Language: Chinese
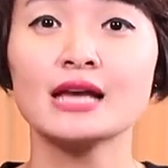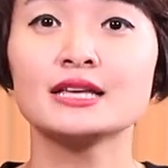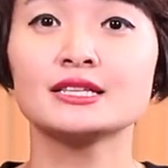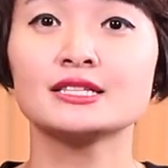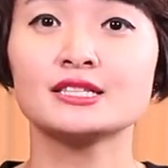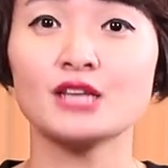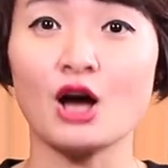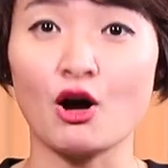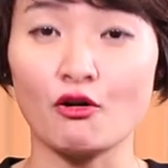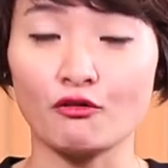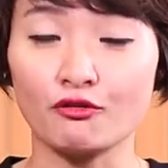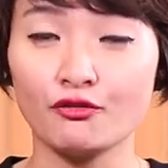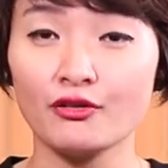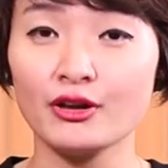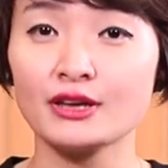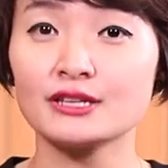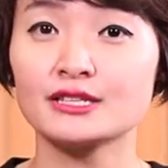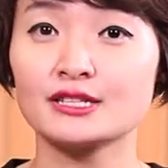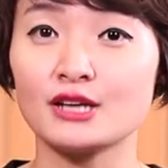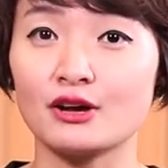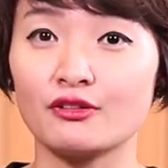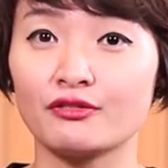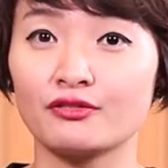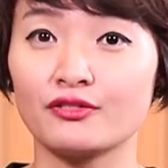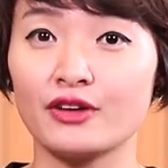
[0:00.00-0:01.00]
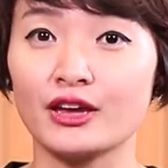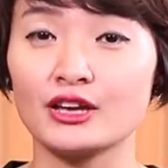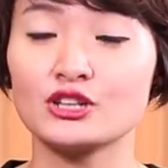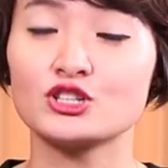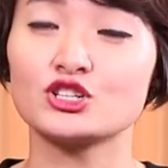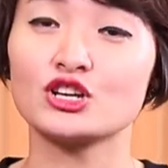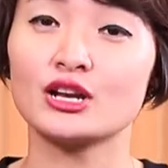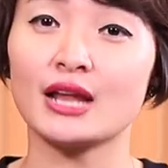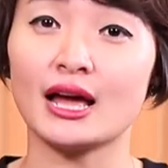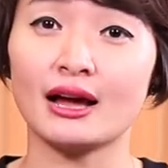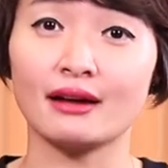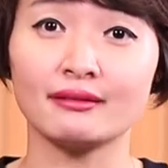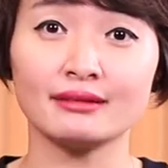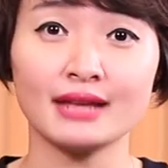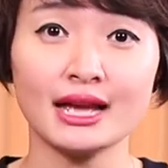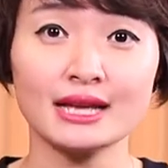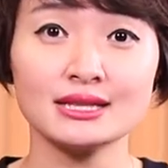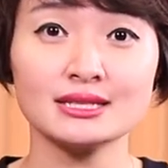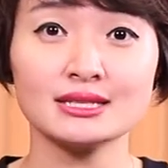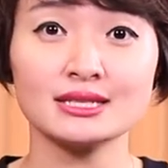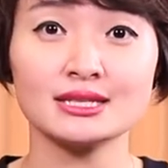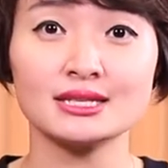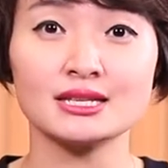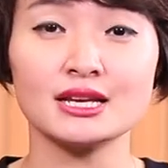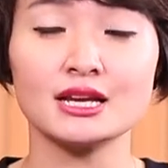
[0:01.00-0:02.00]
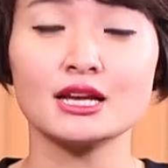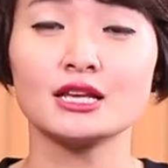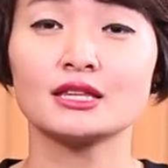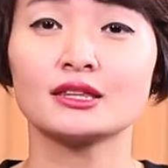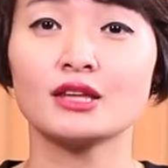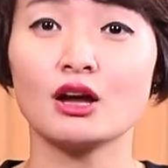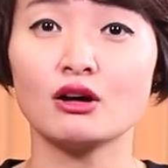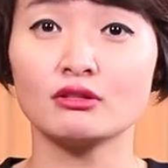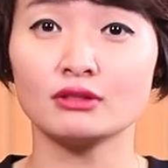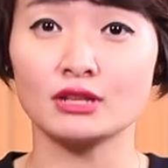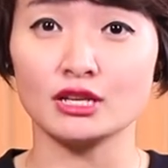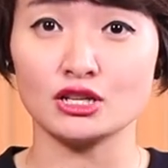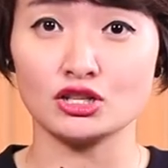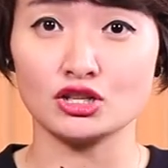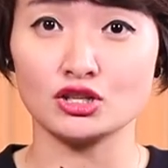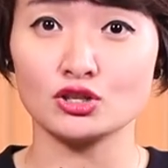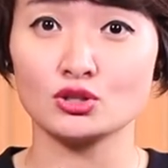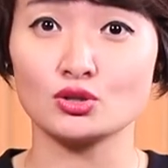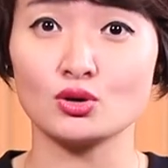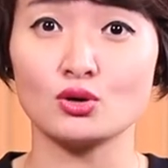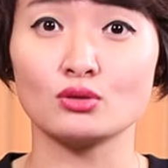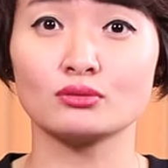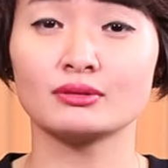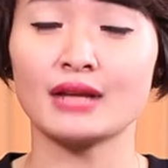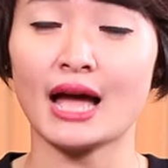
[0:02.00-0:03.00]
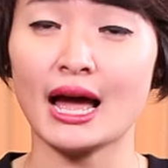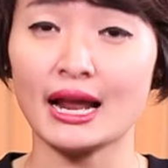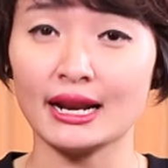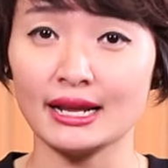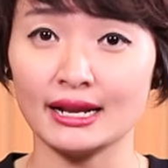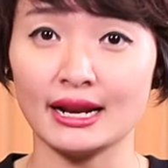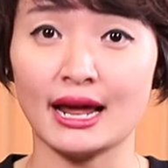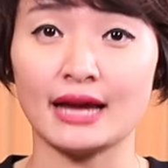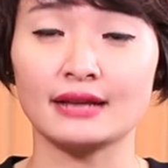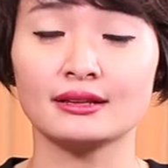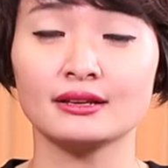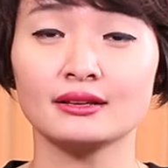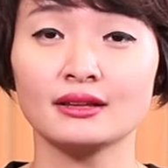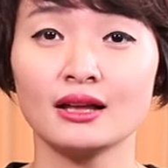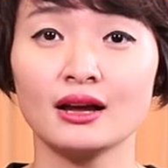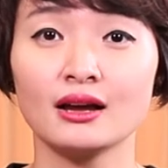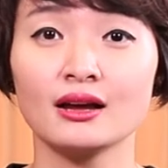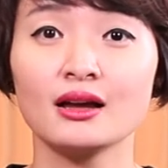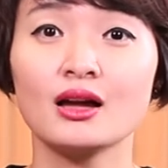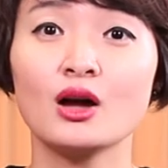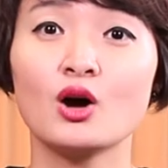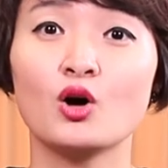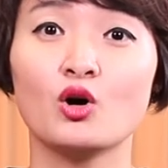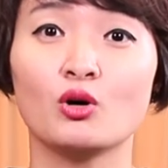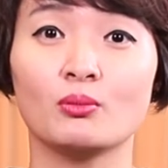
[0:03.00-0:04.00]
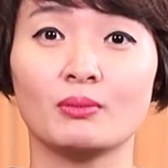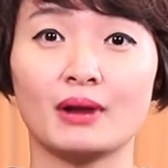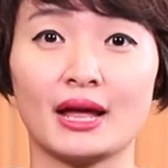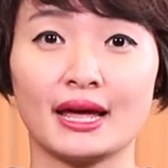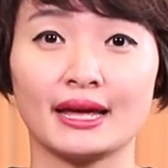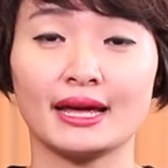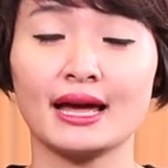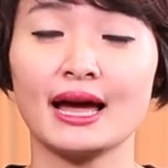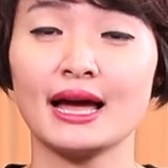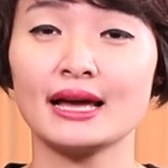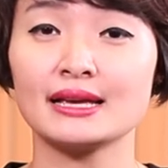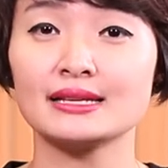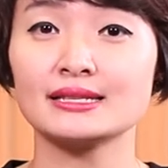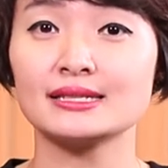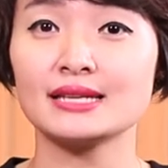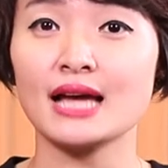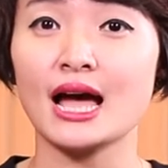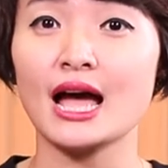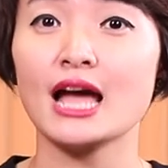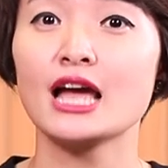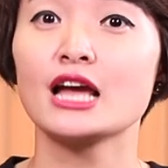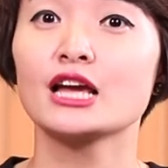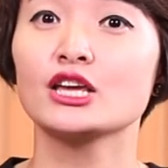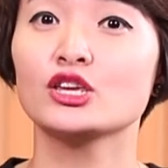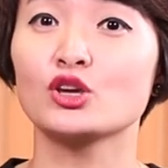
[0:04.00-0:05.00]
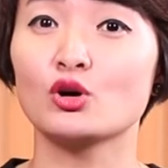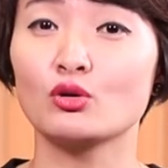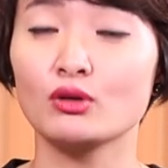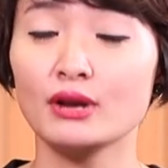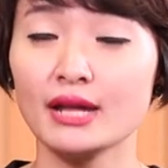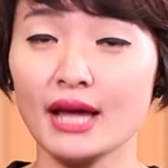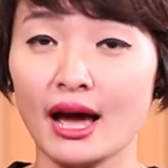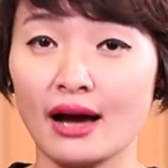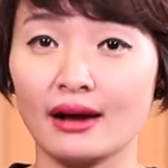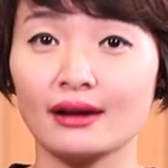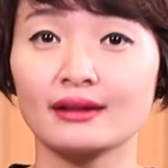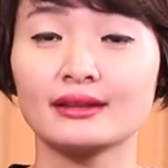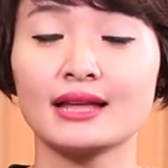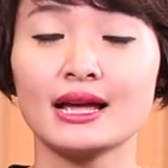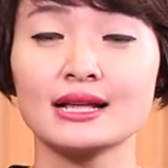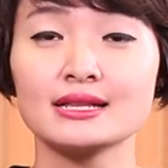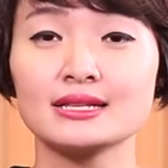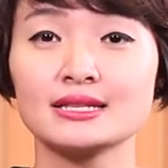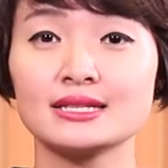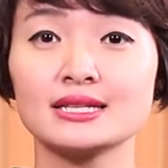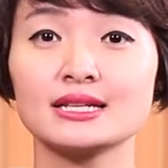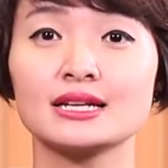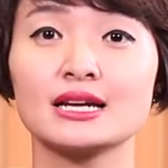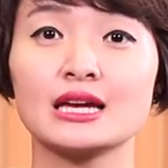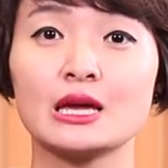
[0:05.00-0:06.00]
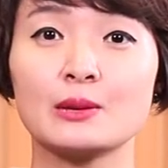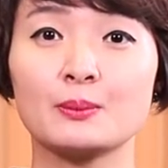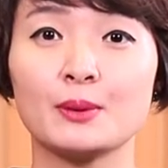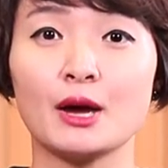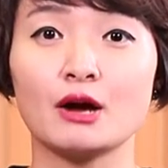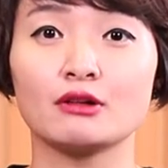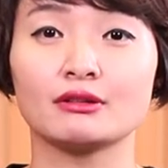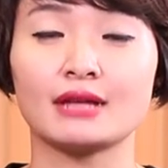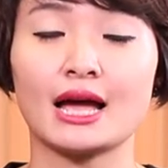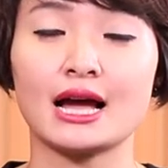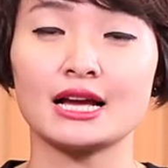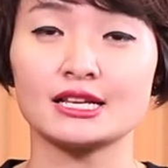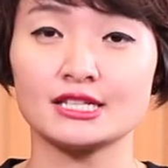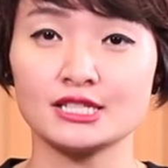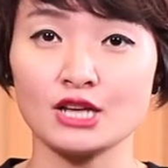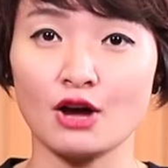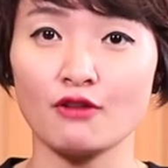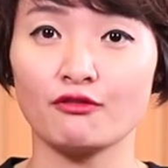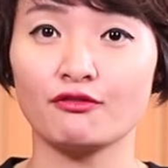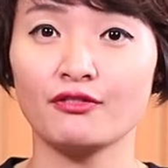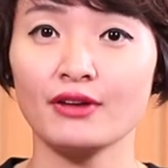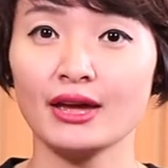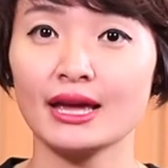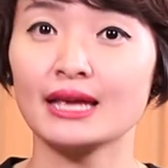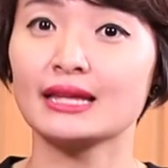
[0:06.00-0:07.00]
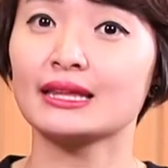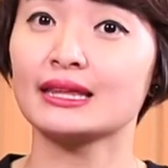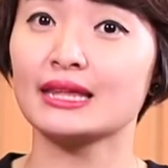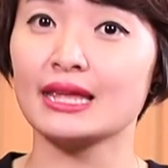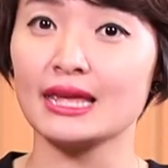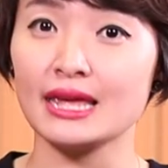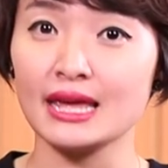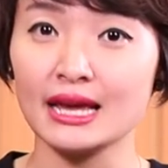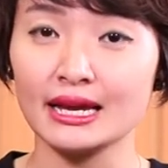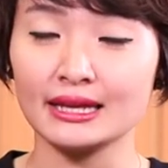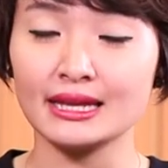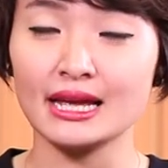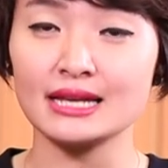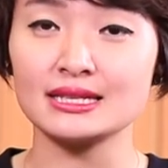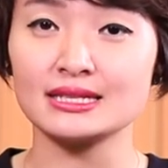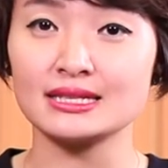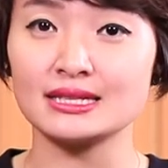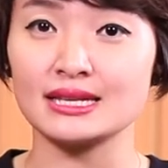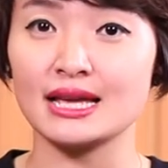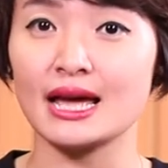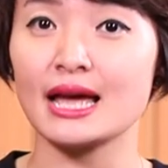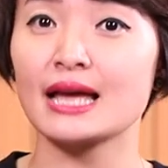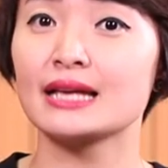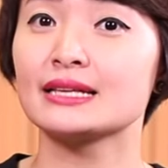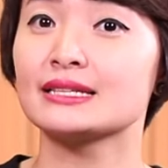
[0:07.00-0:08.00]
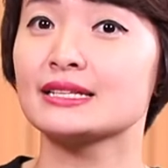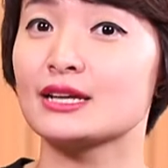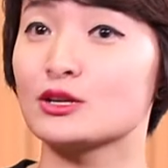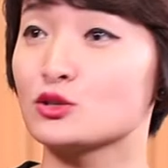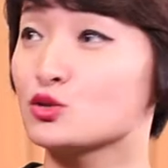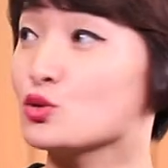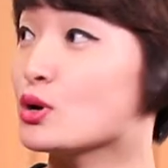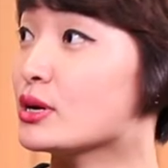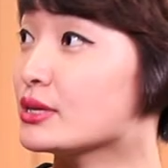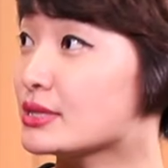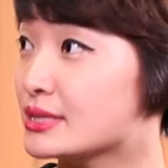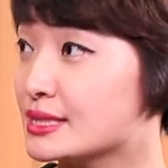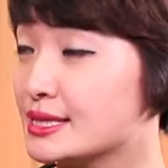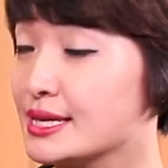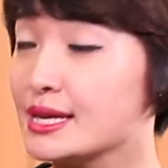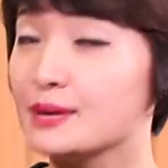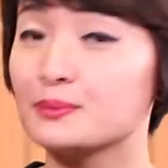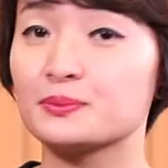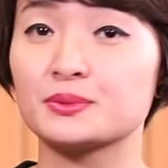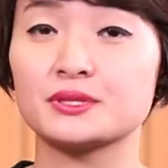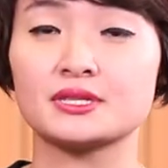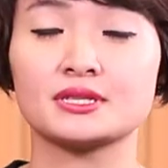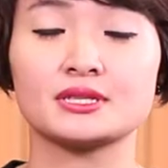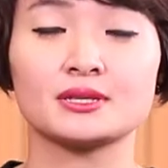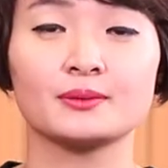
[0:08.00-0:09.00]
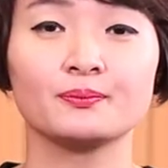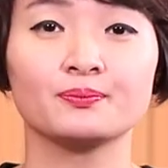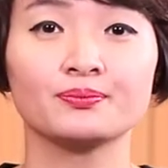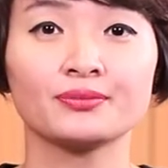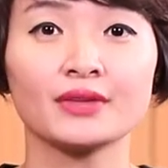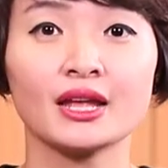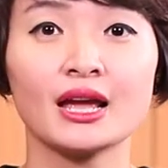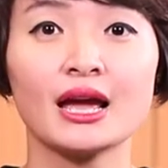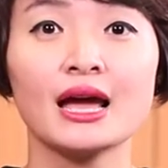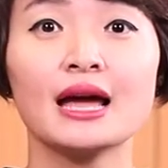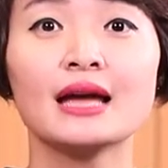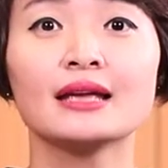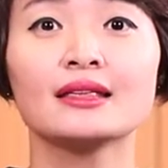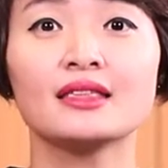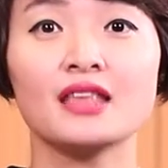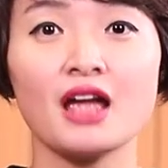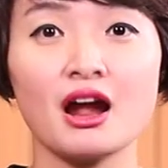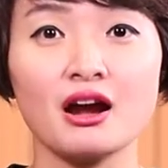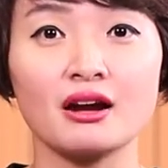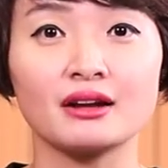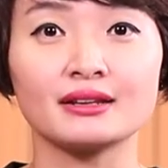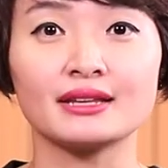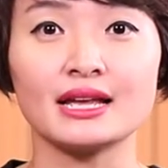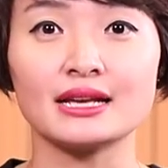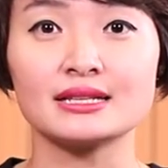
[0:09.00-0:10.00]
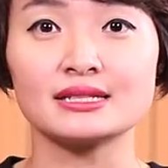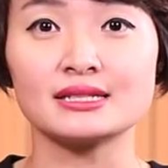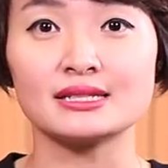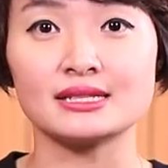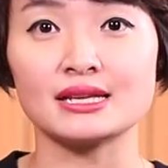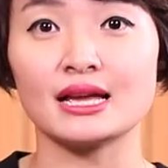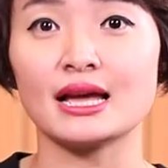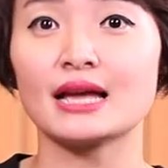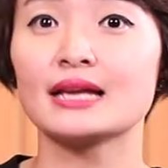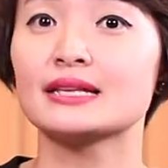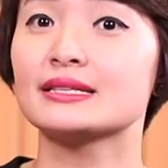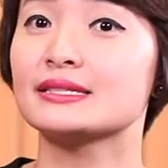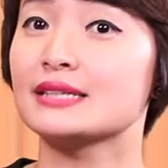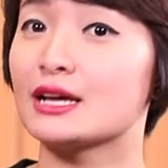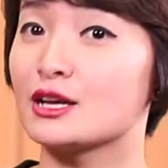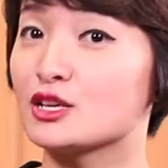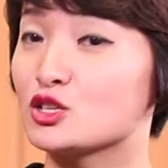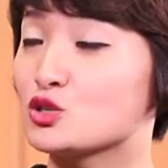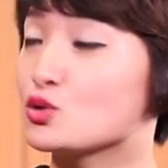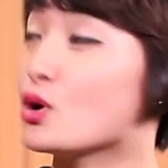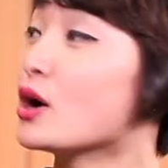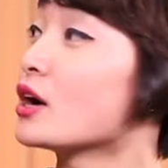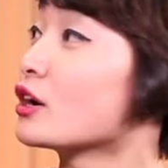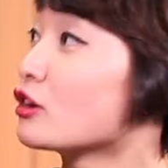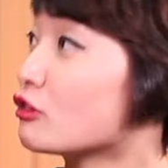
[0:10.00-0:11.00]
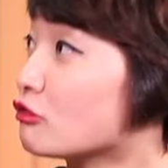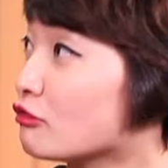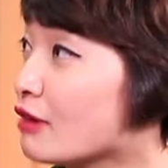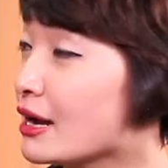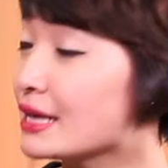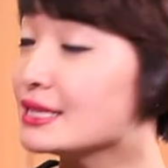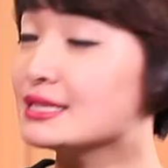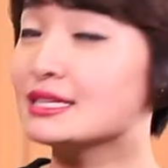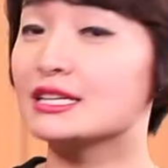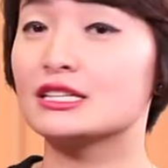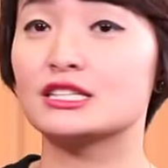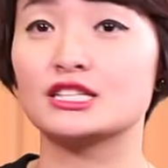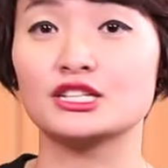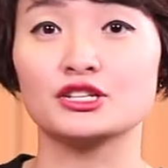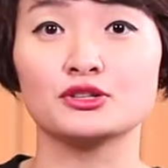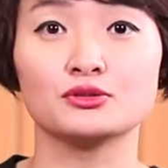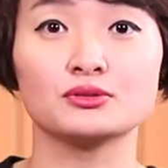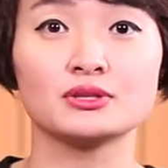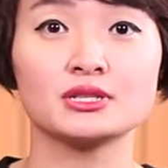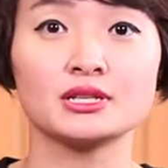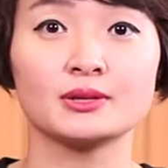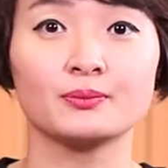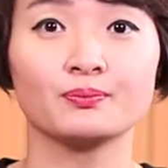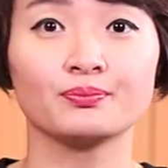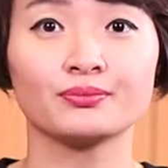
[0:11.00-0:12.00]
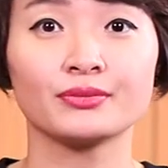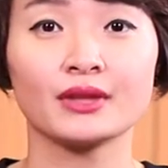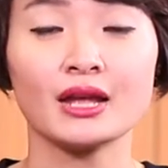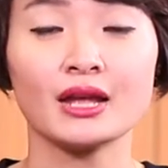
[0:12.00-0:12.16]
小费，小费，这两个单词到底是从哪里来的呢？我们来看一下，有两个单词可以表达小费。第一个单词叫做 tips，第二个单词叫做 gratitude。